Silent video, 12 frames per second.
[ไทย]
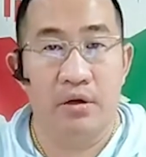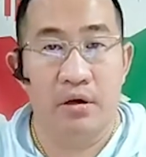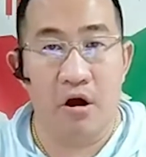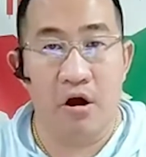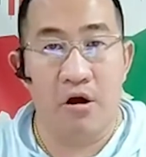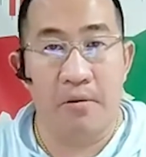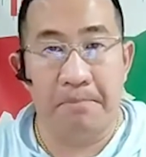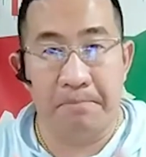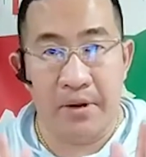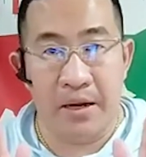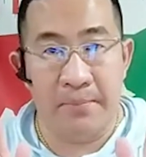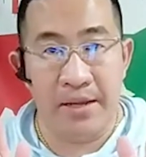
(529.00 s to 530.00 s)
ก็
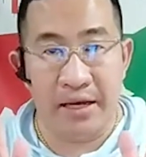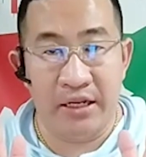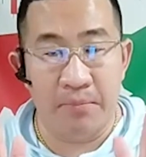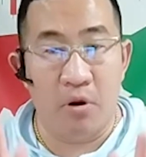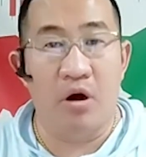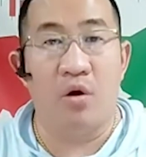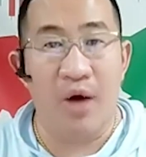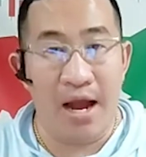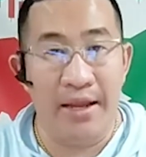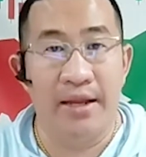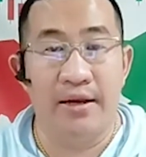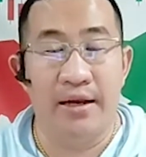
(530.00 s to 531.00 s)
เป็นไปอย่างที่บอกเอาไว้
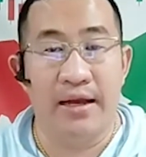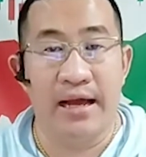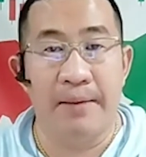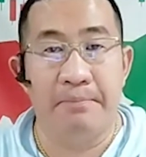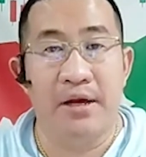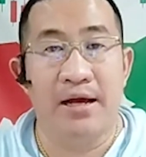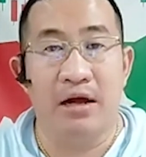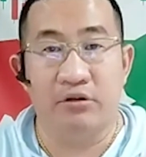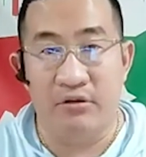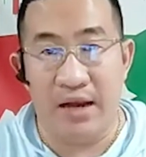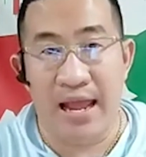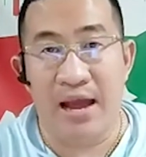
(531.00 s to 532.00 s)
นะครับ เมื่อคราว
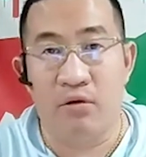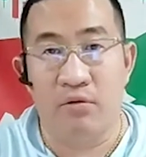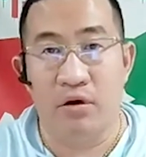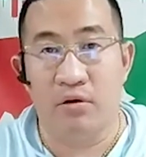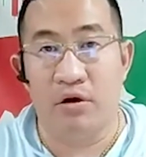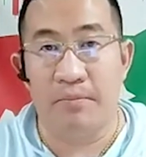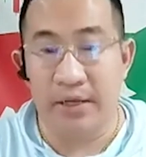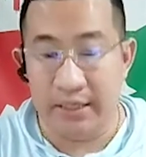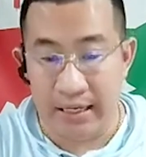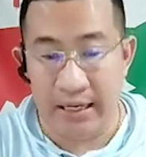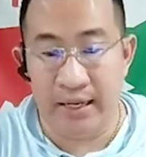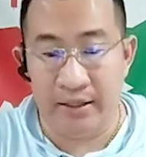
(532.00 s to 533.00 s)
ที่แล้วแล้วก็เมื่อ
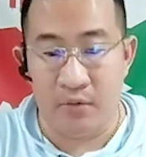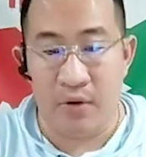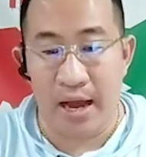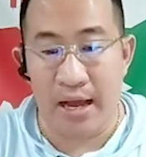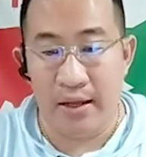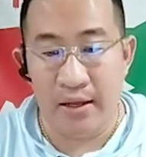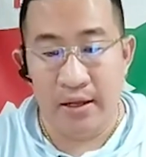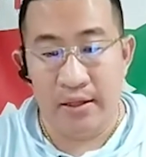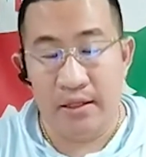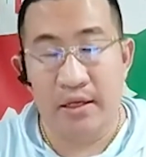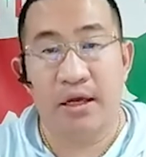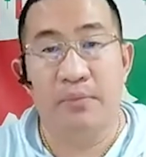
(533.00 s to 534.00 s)
กี้ที่ว่า
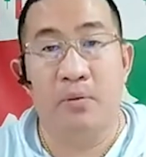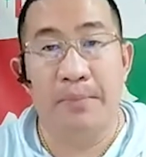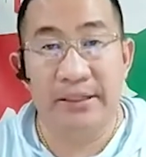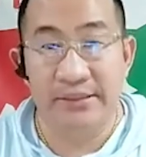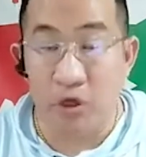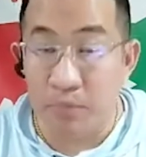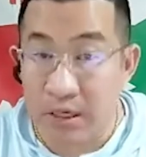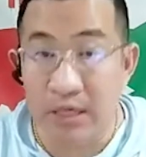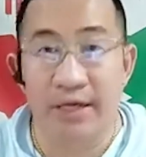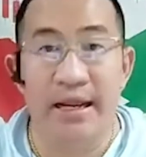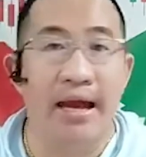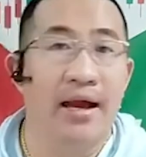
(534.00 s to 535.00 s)
ถ้าเกิดผมเป็นเจ้ามือ
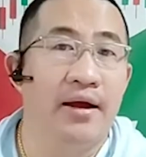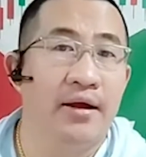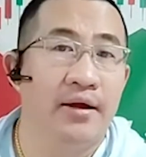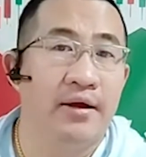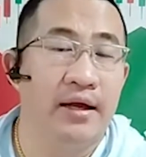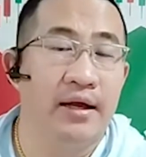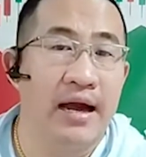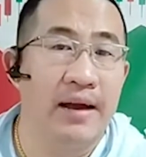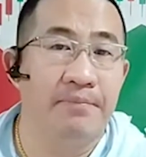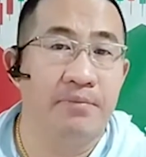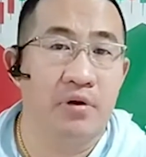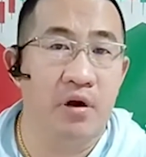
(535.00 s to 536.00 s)
เนี่ยนะครับ
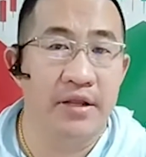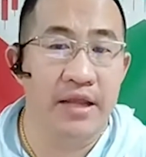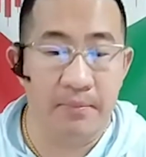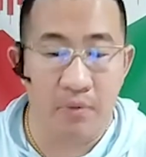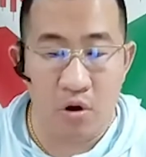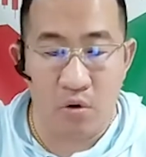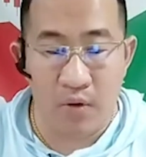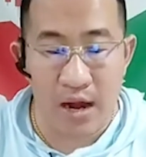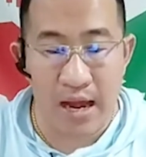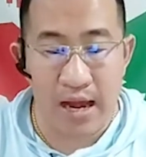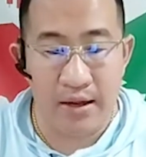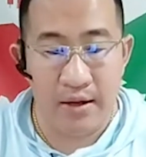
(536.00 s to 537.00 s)
ก็ยังมอง
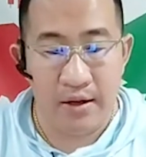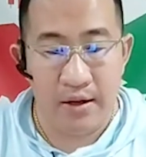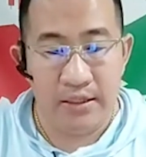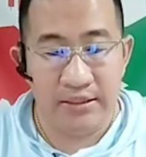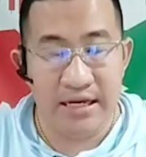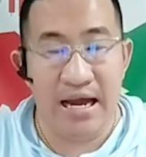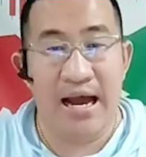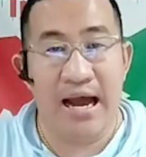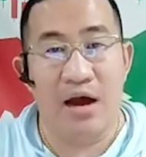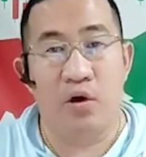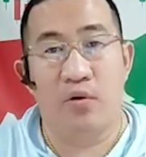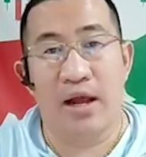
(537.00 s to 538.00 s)
ว่าจะ
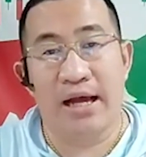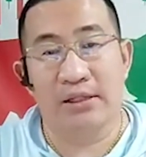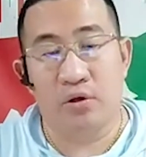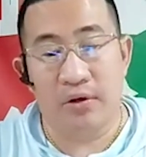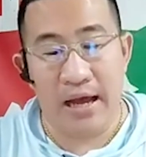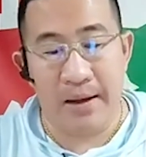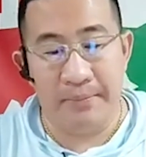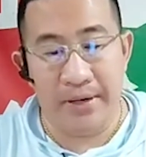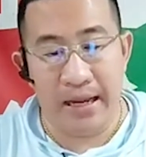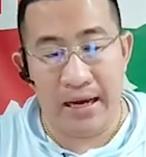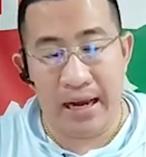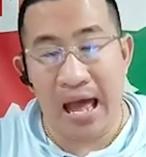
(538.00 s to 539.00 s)
เอาราคาทองคำ
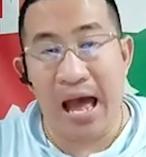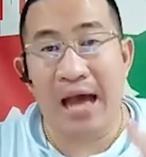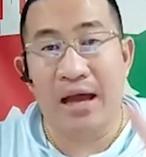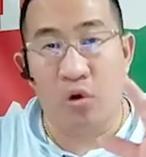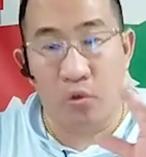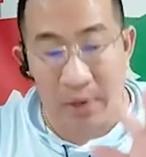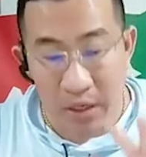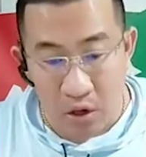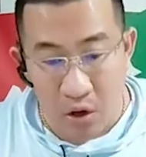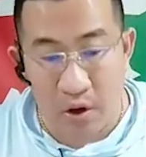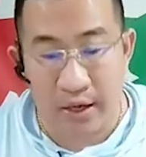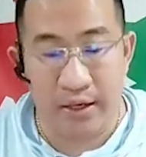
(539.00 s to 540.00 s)
เนี่ยลากลงมา
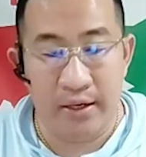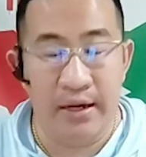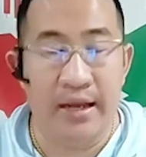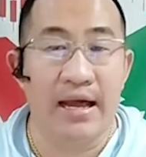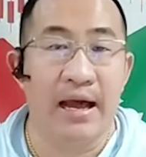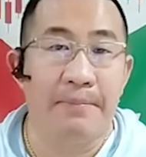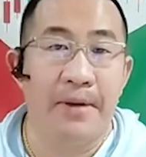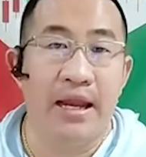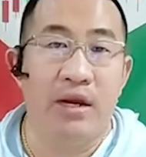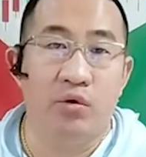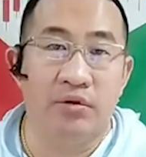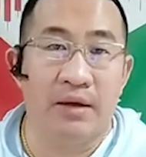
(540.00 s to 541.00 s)
ก่อนนะครับ ให้
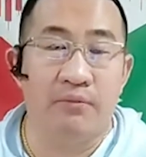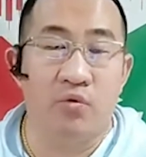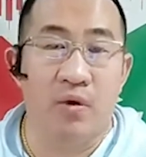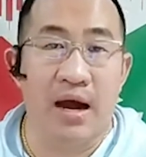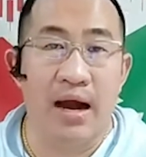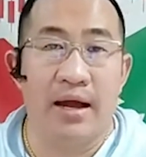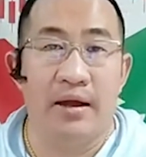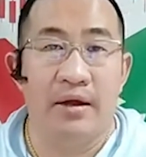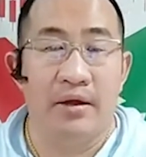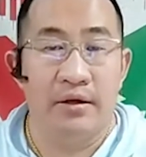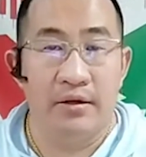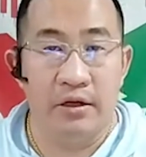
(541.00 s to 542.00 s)
หลุดต่ำกว่า
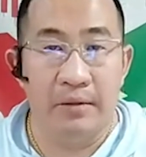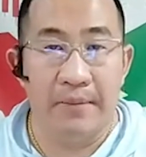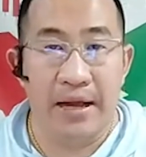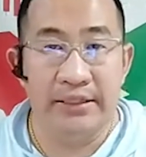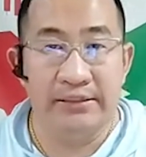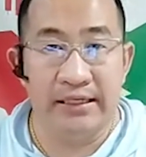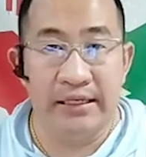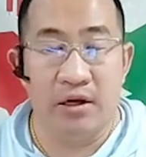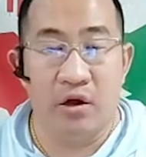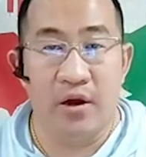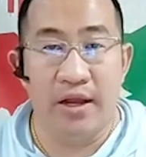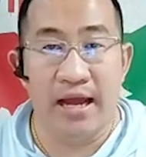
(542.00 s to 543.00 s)

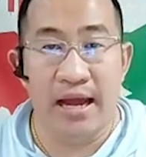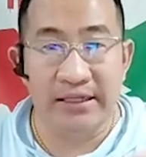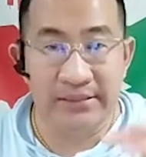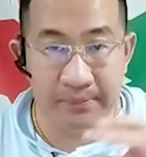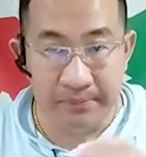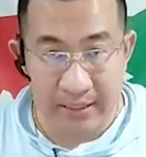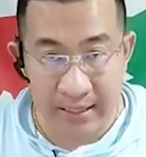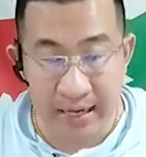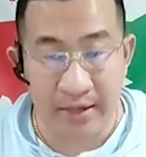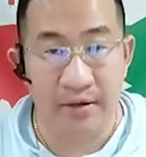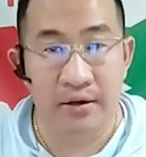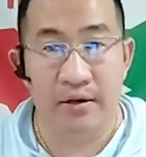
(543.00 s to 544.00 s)
1,750 เหรียญน
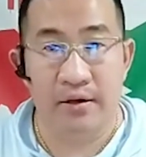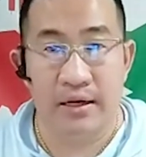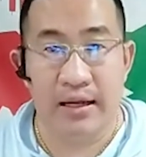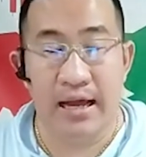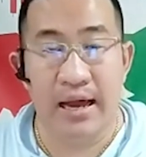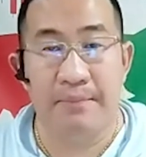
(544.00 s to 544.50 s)
นะครับ